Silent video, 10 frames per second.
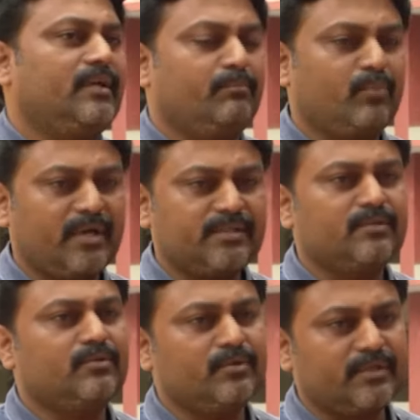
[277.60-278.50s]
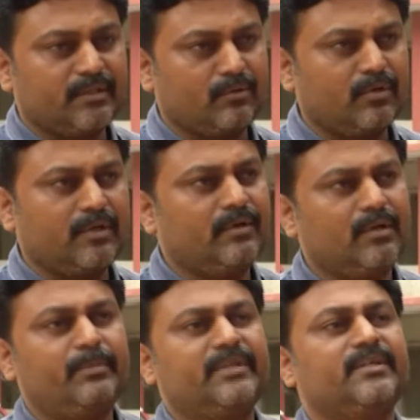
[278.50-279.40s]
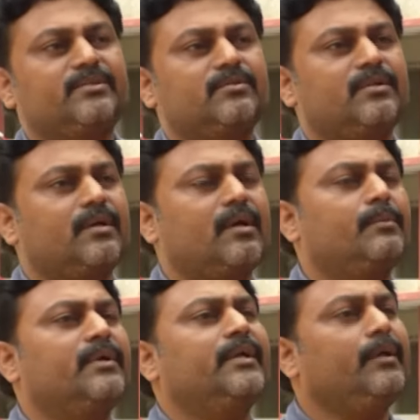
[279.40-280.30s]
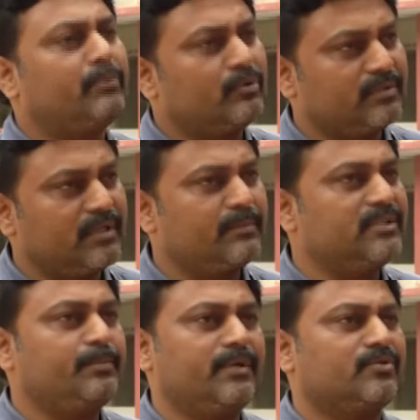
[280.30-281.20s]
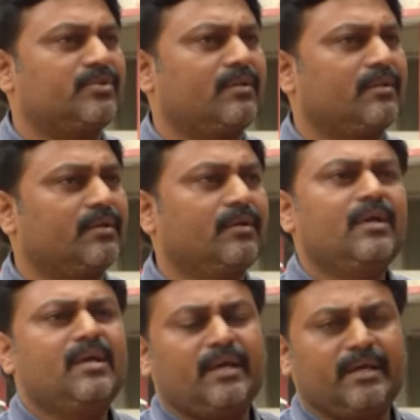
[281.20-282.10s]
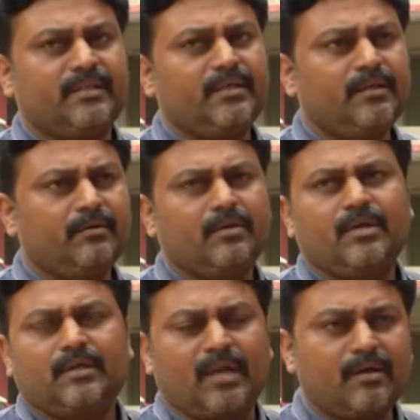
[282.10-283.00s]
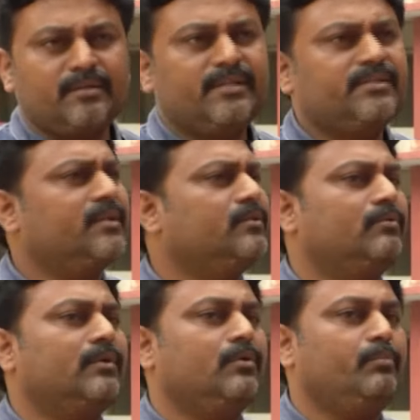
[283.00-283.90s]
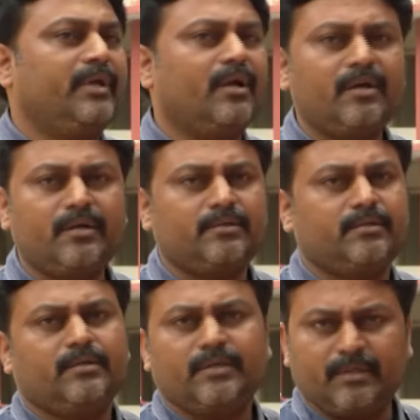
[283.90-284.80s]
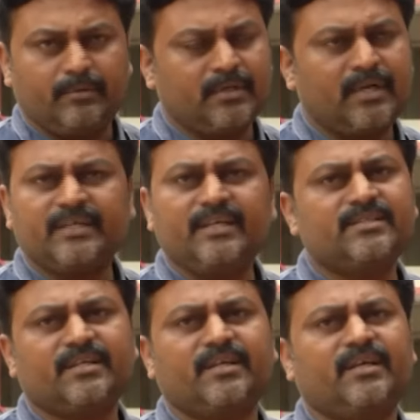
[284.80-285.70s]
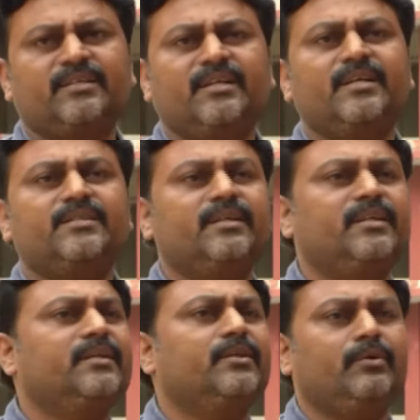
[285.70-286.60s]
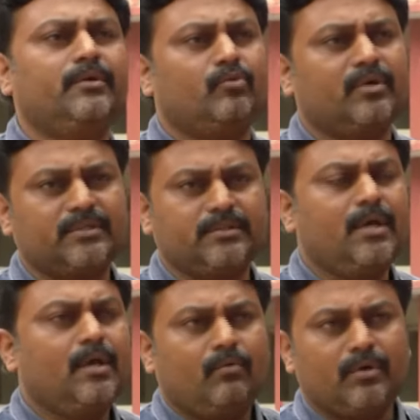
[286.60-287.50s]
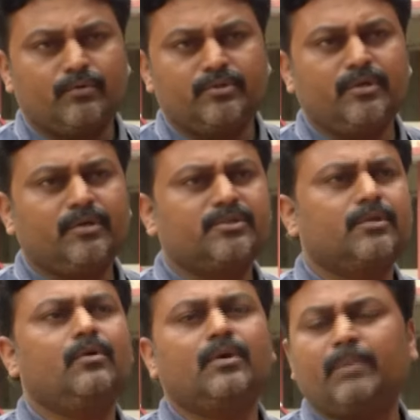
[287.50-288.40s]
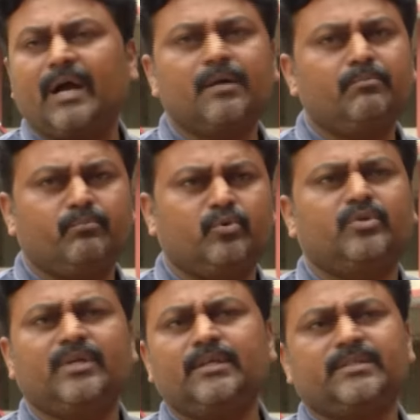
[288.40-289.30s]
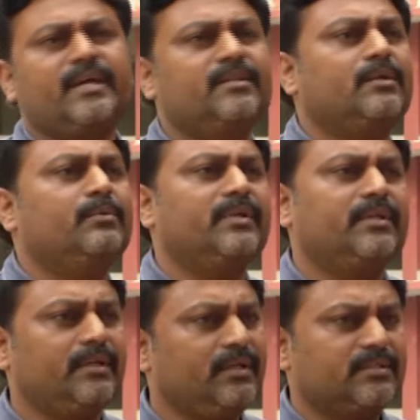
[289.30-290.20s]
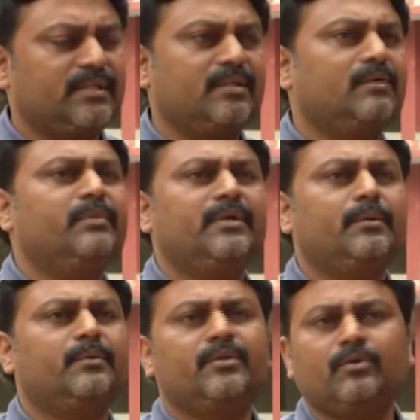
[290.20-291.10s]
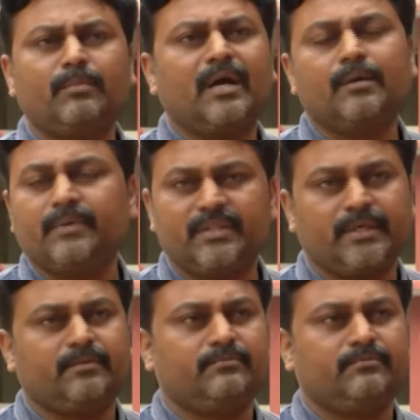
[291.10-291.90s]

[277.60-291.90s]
ఎంప్లాయీస్ అందరూ కింద లో లెవెల్లో పనిచేస్తున్నారు కాబట్టి ప్రభుత్వానికి మంచి పేరు వస్తుంది అది నాకు తెలిసినంత వరకు బియాండ్ అటెండెన్స్ uh, అండి అటెండెన్స్ అనేది ఒక ఒక ఉద్యోగస్తుల్లో ఒక భాగం పొద్దున సాయంత్రం అనేది సంతకం పెట్టడం అనేది ఒక భాగం అంతే